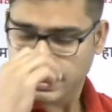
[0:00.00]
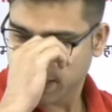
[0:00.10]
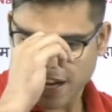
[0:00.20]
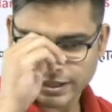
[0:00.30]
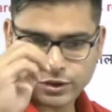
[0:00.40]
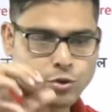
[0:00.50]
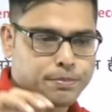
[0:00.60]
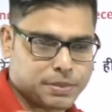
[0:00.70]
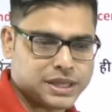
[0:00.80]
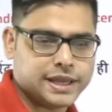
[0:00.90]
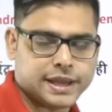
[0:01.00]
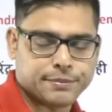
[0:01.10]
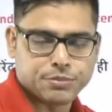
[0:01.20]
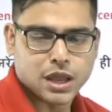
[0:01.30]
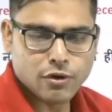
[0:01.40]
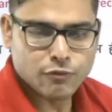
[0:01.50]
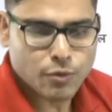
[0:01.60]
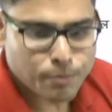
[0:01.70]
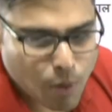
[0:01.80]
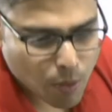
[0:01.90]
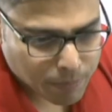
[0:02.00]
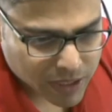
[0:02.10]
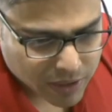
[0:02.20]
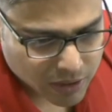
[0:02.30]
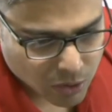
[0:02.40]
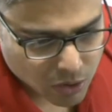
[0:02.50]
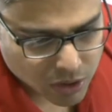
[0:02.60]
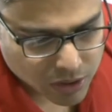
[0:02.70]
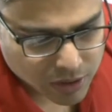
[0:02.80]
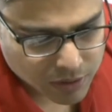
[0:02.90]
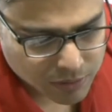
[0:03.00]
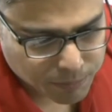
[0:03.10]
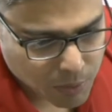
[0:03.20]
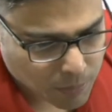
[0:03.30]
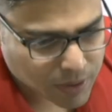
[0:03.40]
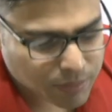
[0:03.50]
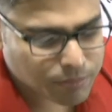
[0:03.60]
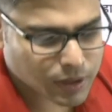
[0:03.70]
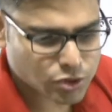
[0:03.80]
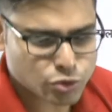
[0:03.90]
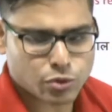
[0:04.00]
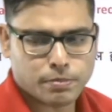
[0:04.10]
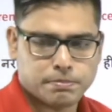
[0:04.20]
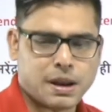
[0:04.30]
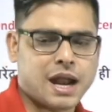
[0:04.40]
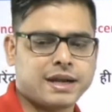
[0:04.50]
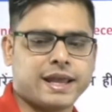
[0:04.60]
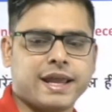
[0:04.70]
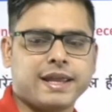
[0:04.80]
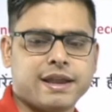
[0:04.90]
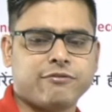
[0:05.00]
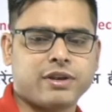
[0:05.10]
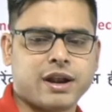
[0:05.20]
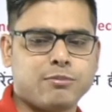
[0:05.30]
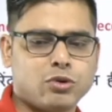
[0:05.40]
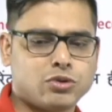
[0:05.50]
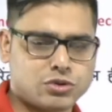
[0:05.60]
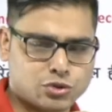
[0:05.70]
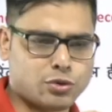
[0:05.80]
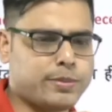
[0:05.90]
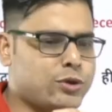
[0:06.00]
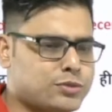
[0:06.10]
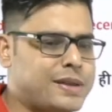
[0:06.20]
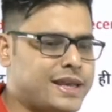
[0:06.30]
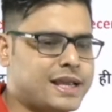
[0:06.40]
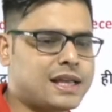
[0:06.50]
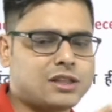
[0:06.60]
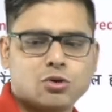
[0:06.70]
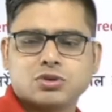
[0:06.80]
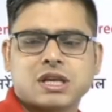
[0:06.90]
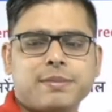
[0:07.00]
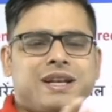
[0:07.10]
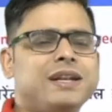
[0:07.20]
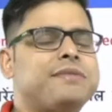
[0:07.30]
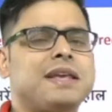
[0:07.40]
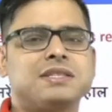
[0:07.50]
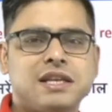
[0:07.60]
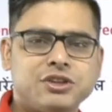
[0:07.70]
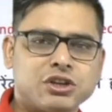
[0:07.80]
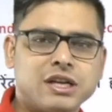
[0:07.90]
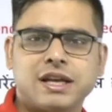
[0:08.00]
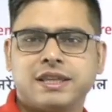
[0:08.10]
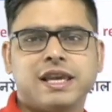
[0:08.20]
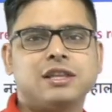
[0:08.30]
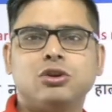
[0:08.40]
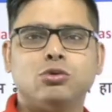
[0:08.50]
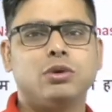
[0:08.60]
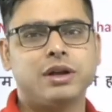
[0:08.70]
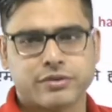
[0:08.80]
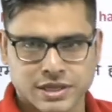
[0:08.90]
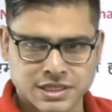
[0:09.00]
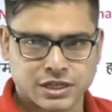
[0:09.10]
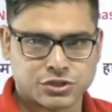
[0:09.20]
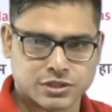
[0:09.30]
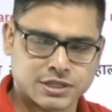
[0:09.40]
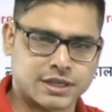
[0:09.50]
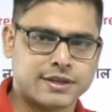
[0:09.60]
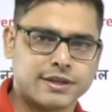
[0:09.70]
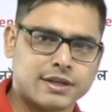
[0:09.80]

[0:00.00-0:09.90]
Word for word: यार देखो पता है क्या है वो पॉपी और पॉपी जो प्लांट है या फिर हम लोग जो भी उसमें लिखा था उसका मैंने ट्रांसलेशन कर दिया था गूगल ट्रांसलेशन से